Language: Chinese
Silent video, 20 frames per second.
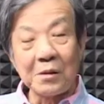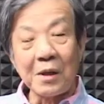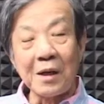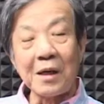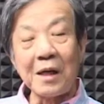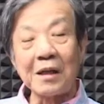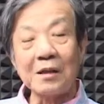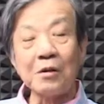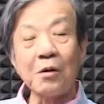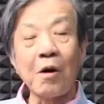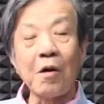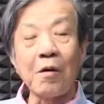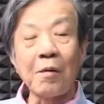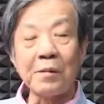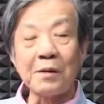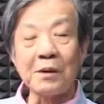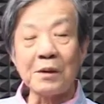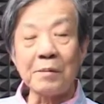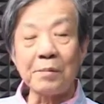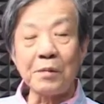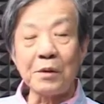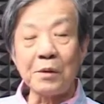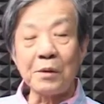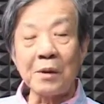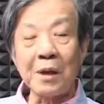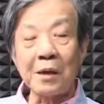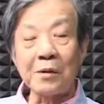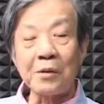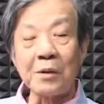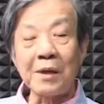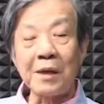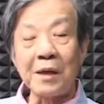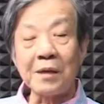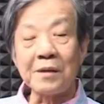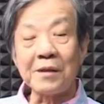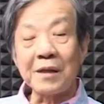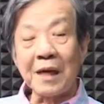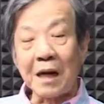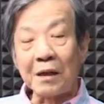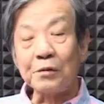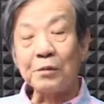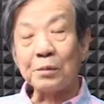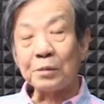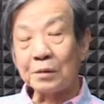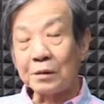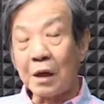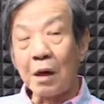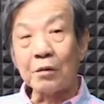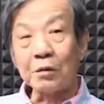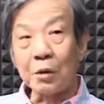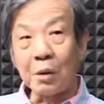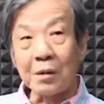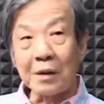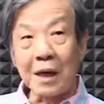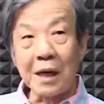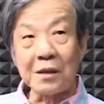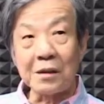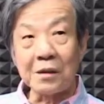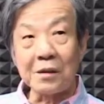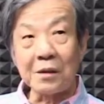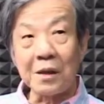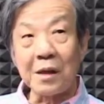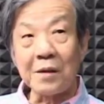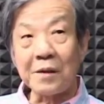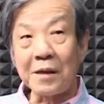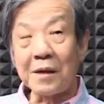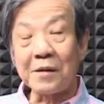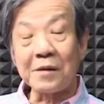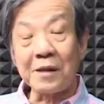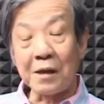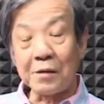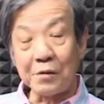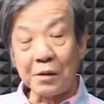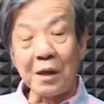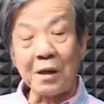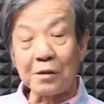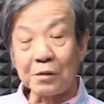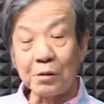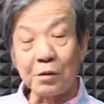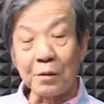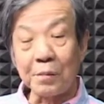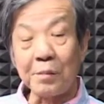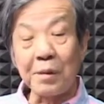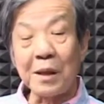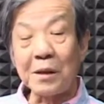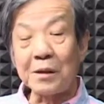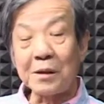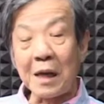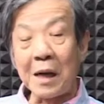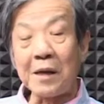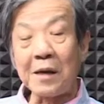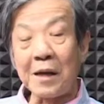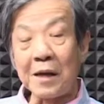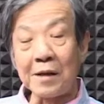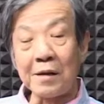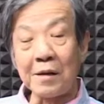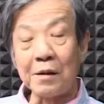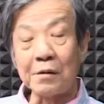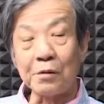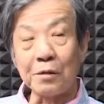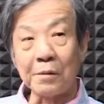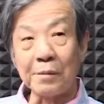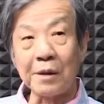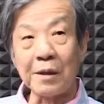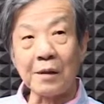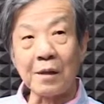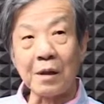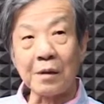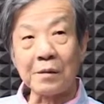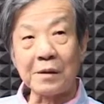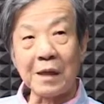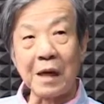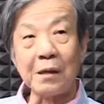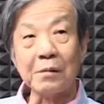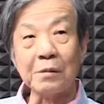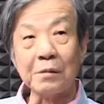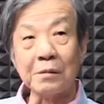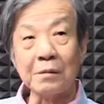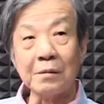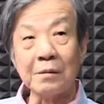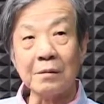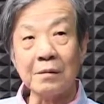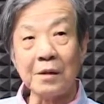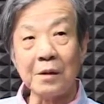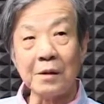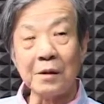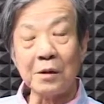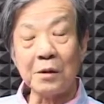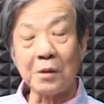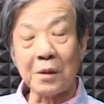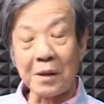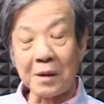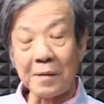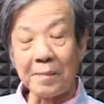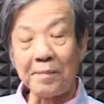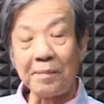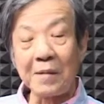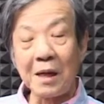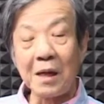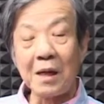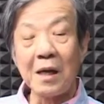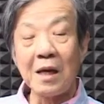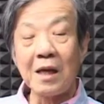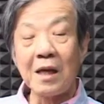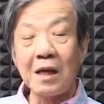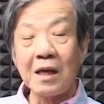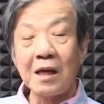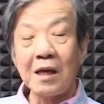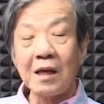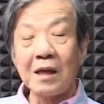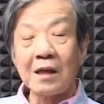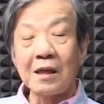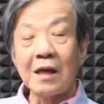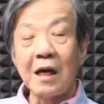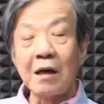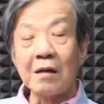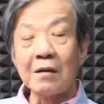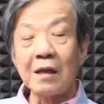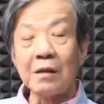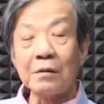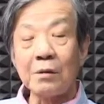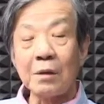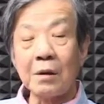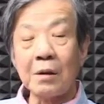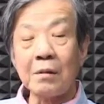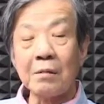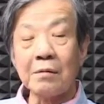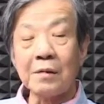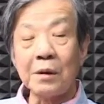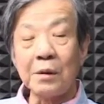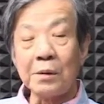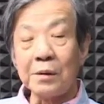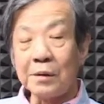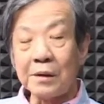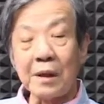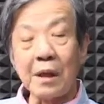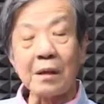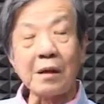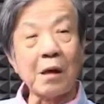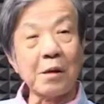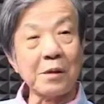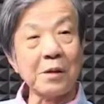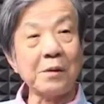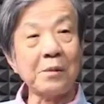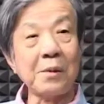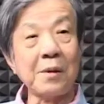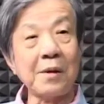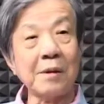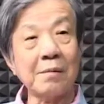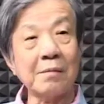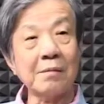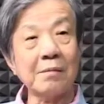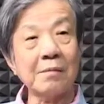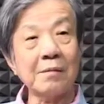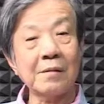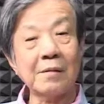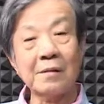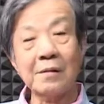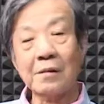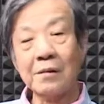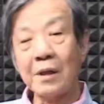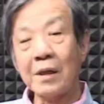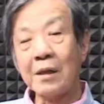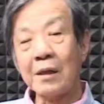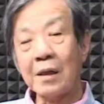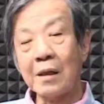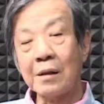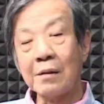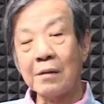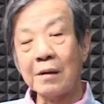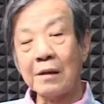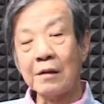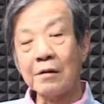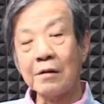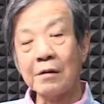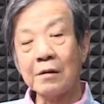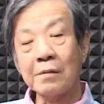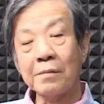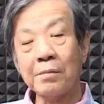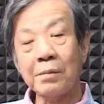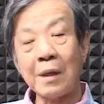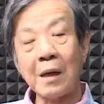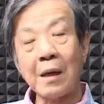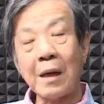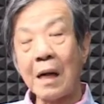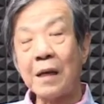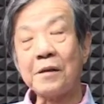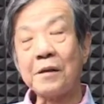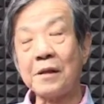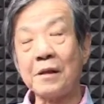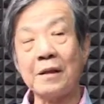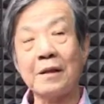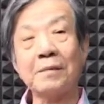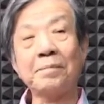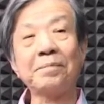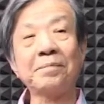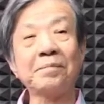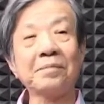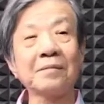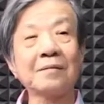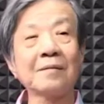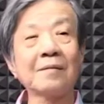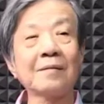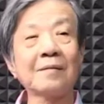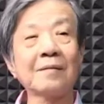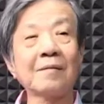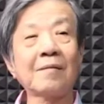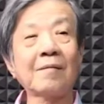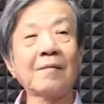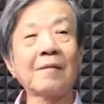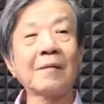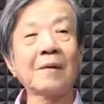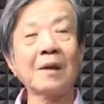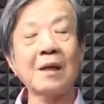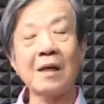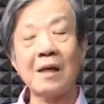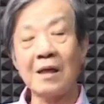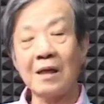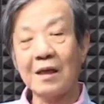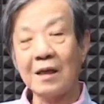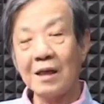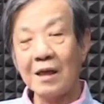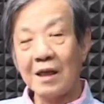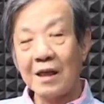所以那时候我们是必须要去念甲组，高中开始就要念甲，就要准备三年，要准备考甲组，医学院。然后他说你就是要考医学院，嗯，所以呢你就不要拉琴了。哦，哎，